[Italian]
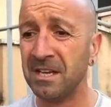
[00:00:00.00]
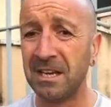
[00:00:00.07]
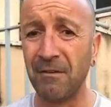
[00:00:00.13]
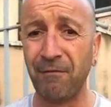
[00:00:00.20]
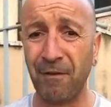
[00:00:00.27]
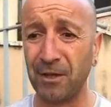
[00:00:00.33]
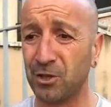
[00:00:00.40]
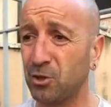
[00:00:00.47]
Che
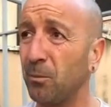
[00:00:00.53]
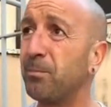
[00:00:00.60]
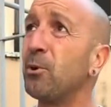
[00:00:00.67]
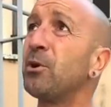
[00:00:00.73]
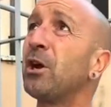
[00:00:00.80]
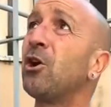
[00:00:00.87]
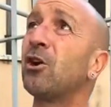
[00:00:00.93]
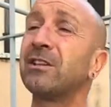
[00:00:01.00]
faccio?
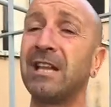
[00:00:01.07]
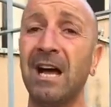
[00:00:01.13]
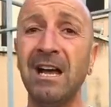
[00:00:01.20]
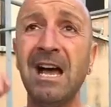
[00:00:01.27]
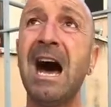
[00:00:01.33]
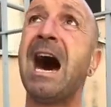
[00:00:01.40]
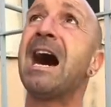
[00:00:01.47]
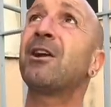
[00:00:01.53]
Pio una corda,
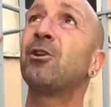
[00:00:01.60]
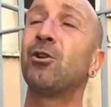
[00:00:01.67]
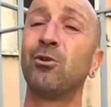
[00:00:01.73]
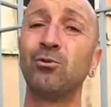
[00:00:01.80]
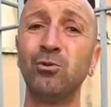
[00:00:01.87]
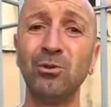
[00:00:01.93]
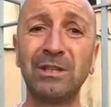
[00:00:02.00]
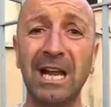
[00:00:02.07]
la ah,
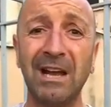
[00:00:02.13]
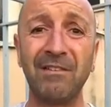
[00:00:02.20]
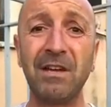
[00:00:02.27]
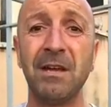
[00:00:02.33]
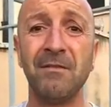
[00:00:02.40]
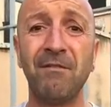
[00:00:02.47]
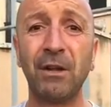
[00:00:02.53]
rotolo su un trave,